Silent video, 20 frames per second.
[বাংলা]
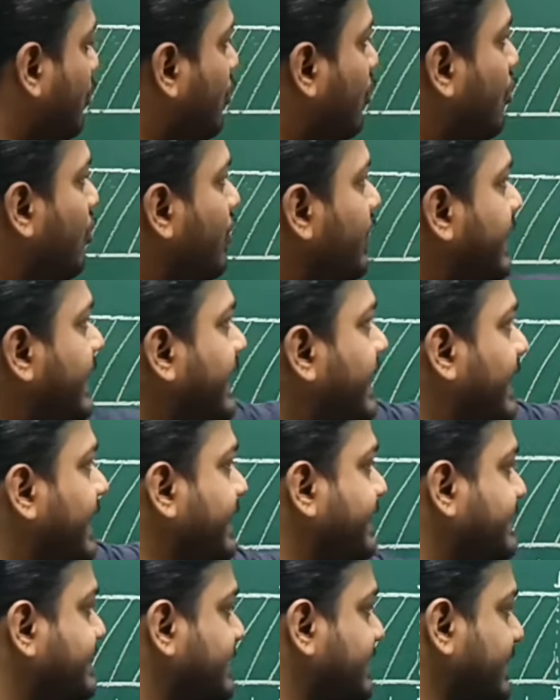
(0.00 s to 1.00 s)
ও এ
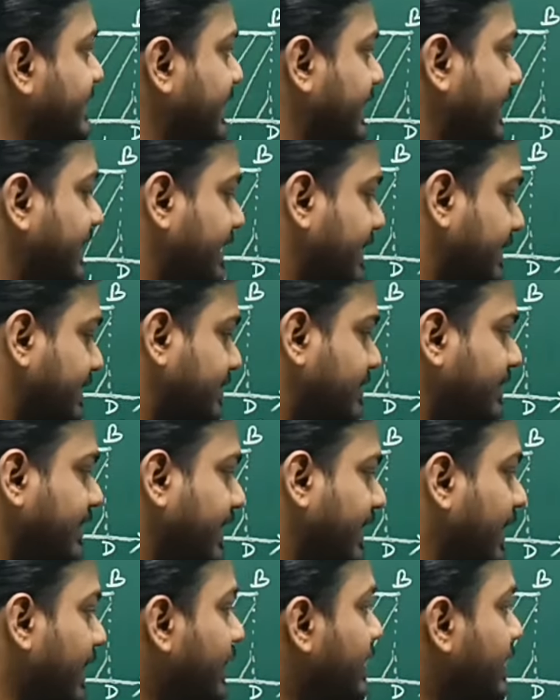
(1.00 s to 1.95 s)
সি এর ক্ষেত্রে